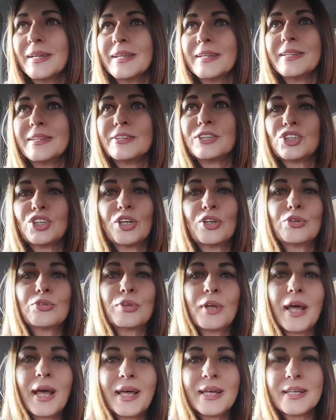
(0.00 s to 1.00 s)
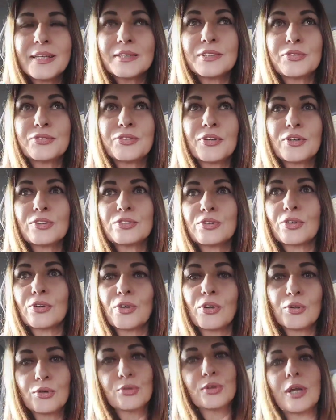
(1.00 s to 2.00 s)
il cellulare di foto
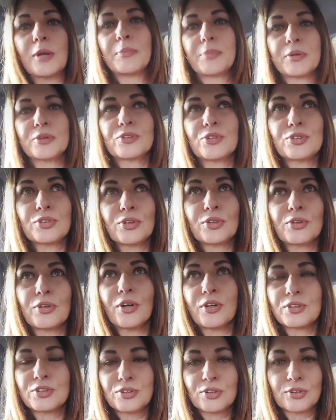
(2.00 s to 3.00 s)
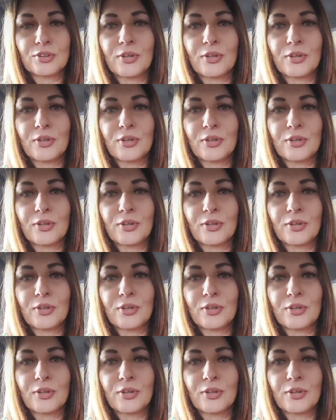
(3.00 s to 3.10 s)
con lui a pronto soccorso